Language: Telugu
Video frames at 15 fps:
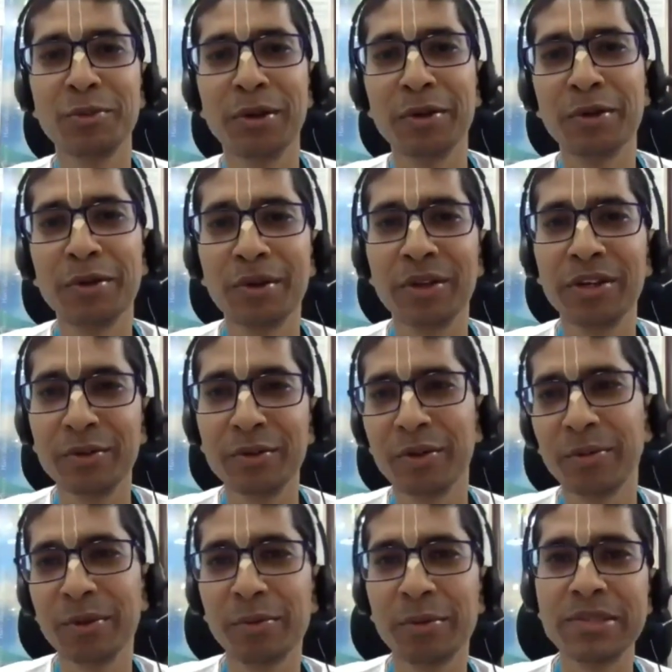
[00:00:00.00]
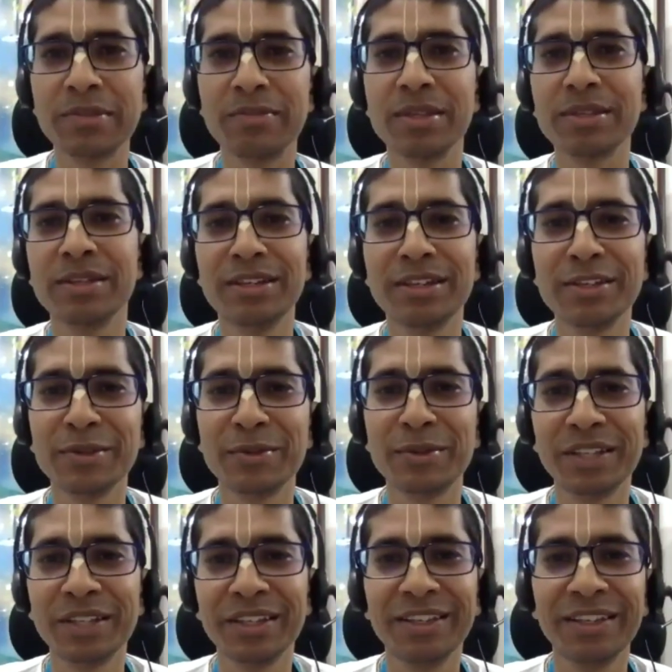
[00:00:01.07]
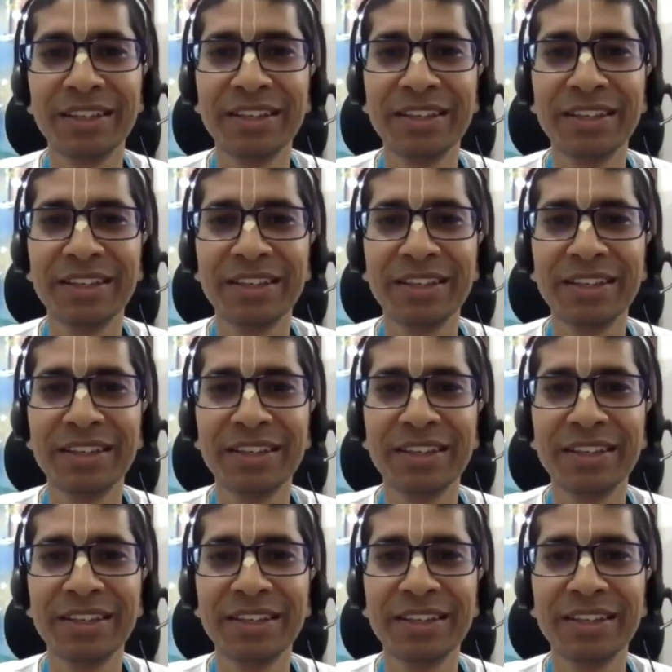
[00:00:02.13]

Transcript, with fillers: పడుకోవడానికి కూడా మీకు మంచి ఫెసిలిటీస్ ఉంటాయి